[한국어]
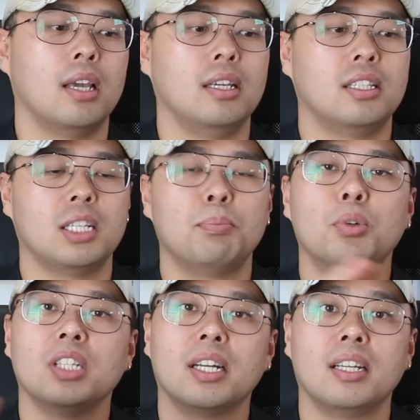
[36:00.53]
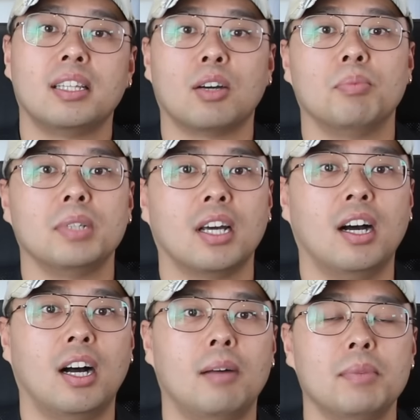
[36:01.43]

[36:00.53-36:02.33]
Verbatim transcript: 이 챗봇이 하나 있다고 합니다.